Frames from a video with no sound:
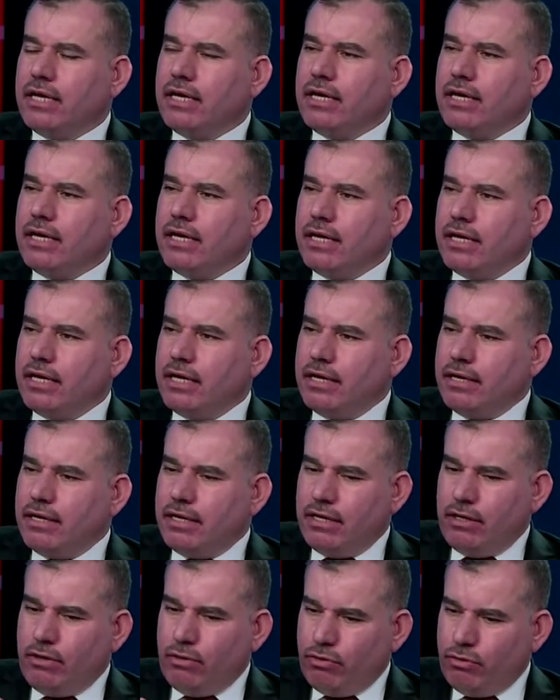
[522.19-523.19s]
آه،
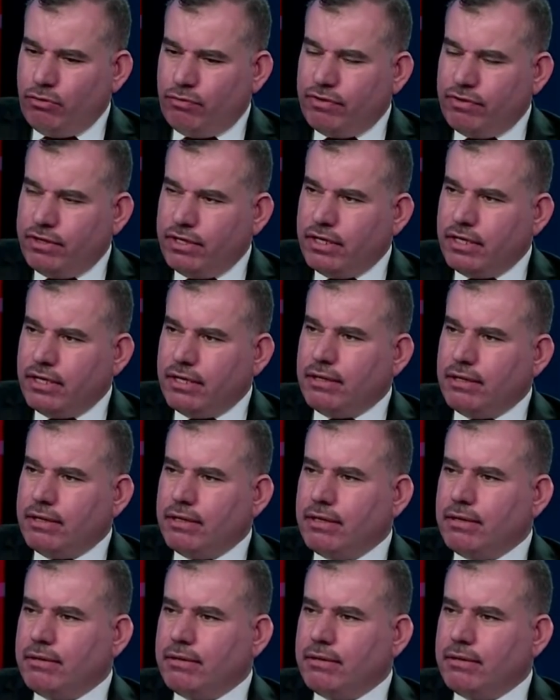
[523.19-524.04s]
عضو في آه،